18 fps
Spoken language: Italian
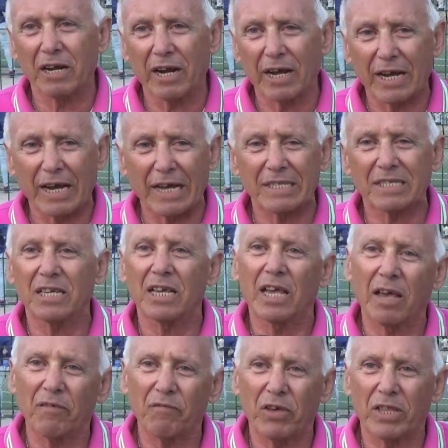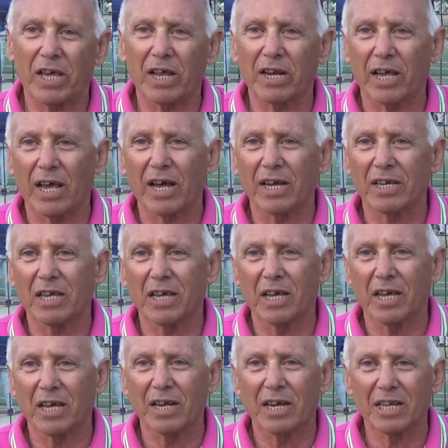i ragazzi e vedere
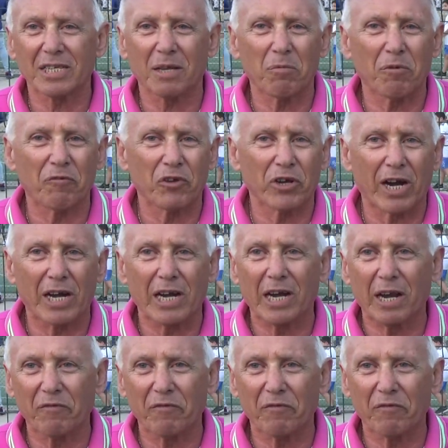anche le semifinali,